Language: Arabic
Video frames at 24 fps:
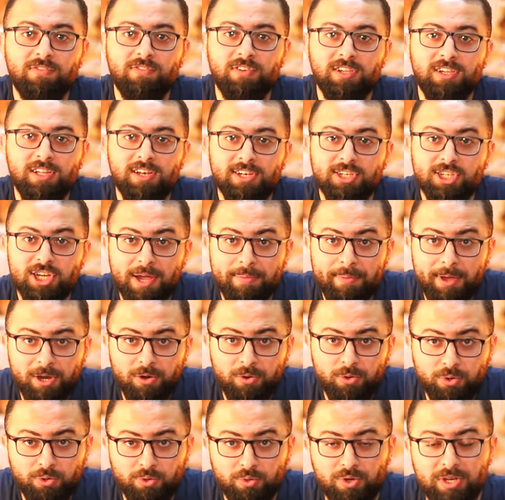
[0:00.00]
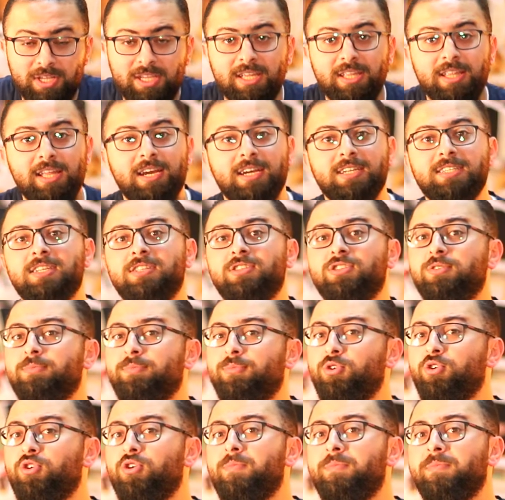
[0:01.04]
في الجامعه الاردنيه درست
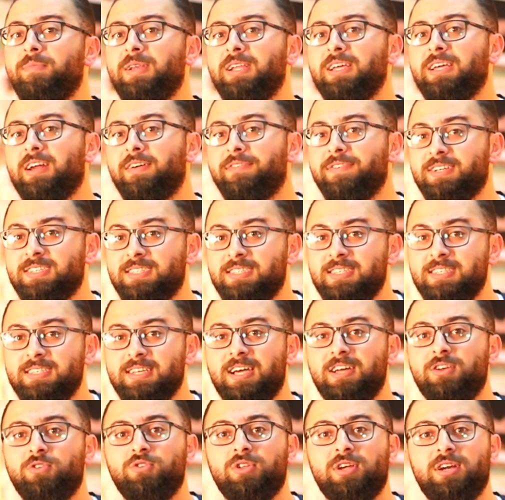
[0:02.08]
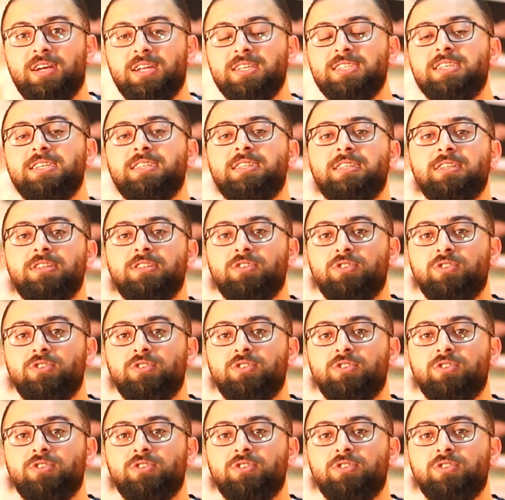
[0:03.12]
دبلوم الجرافيكس ديزاين ودرست